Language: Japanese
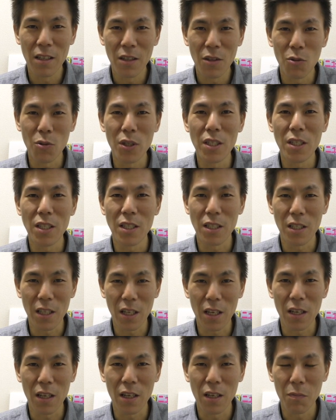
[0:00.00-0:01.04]
取引し
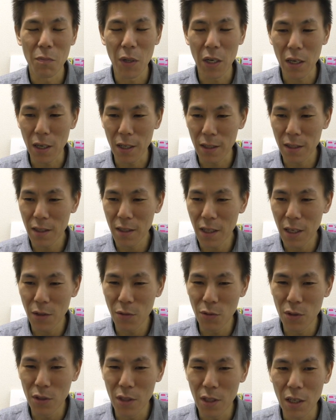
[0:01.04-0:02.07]
て、まあ、買って
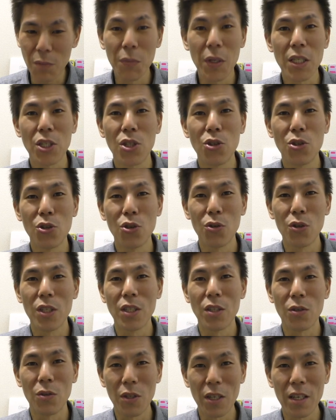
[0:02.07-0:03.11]
売って、まあ、終了で
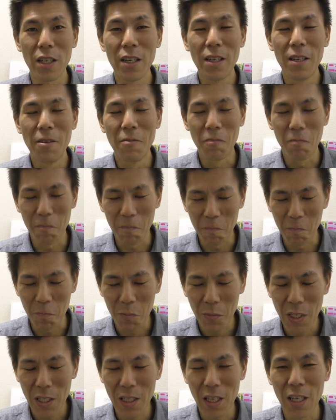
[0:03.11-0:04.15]
すよねうん
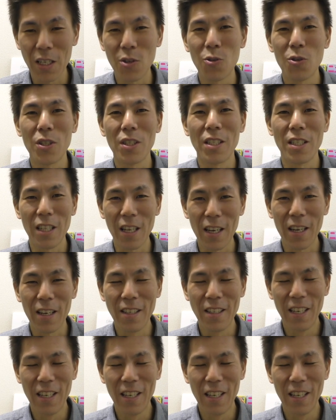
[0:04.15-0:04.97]
最高ですね